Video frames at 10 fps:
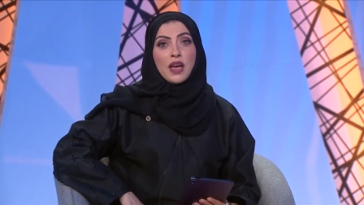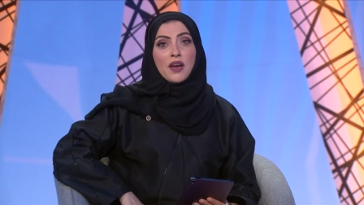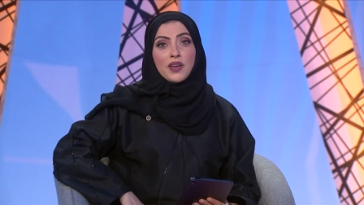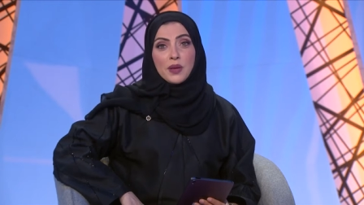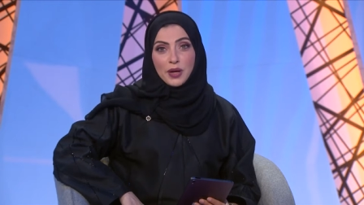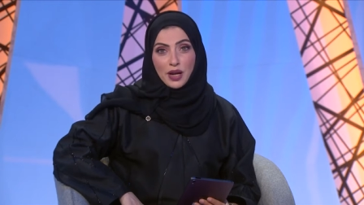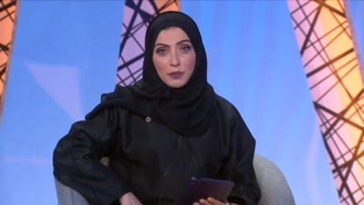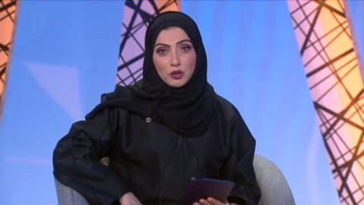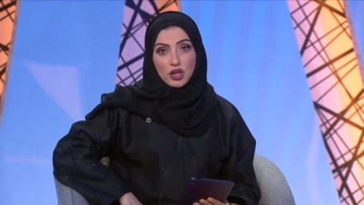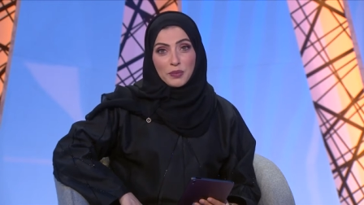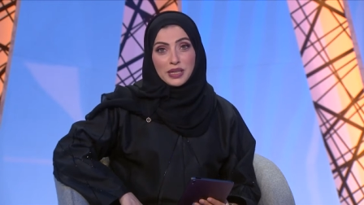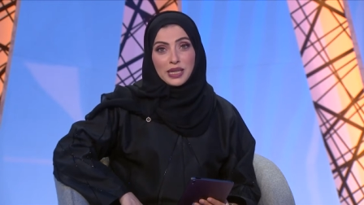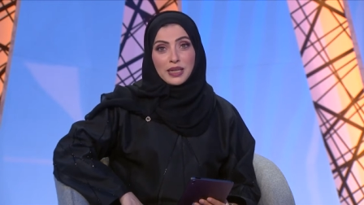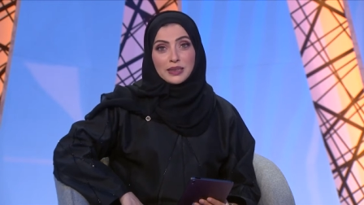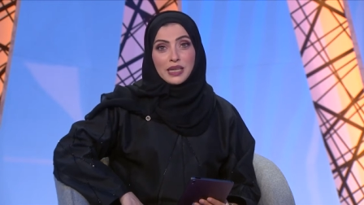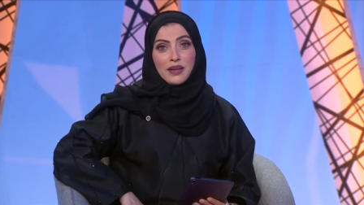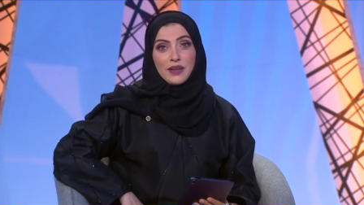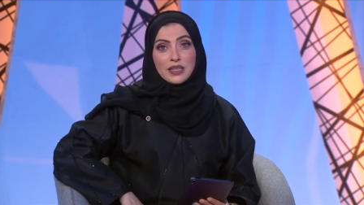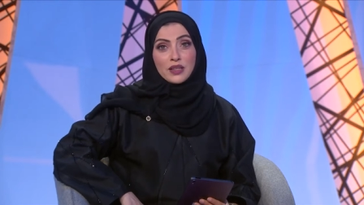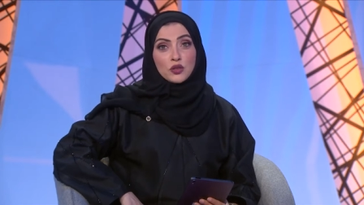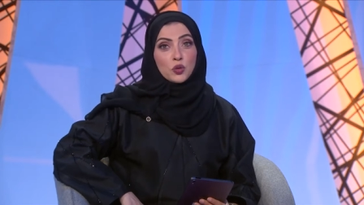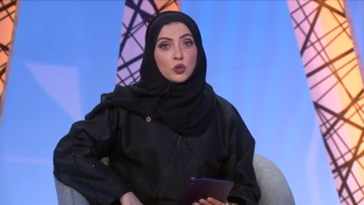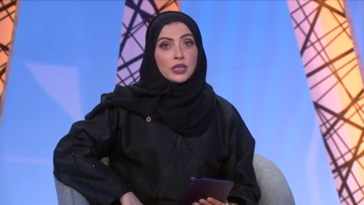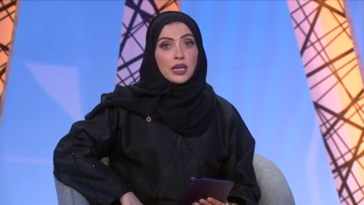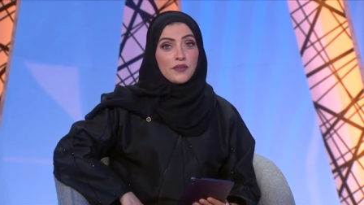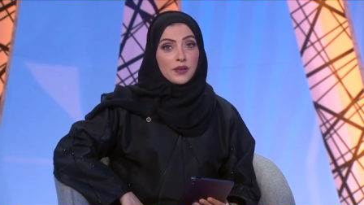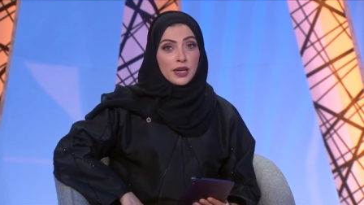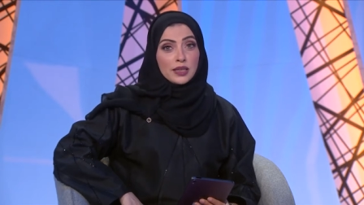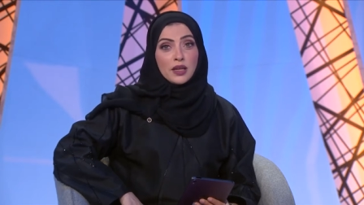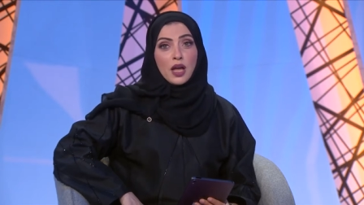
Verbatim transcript: في برامجها من خلال تحفيز جهود الأفراد